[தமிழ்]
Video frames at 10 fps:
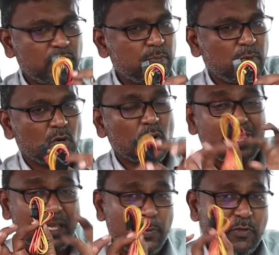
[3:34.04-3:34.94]
வந்து ஃபிட் பண்ணோம்
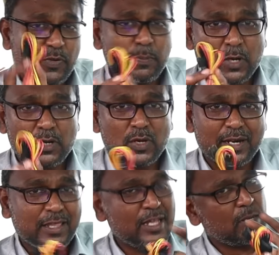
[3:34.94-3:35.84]
இது எப்படி ஃபிட்
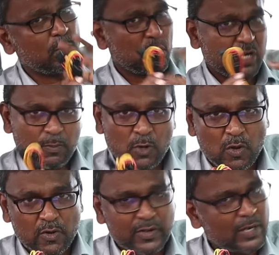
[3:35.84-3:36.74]
பண்ணணுங்கிறத நம்ம ஒரு
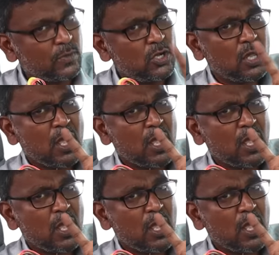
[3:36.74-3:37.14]
டெமோவாகவே நம்ம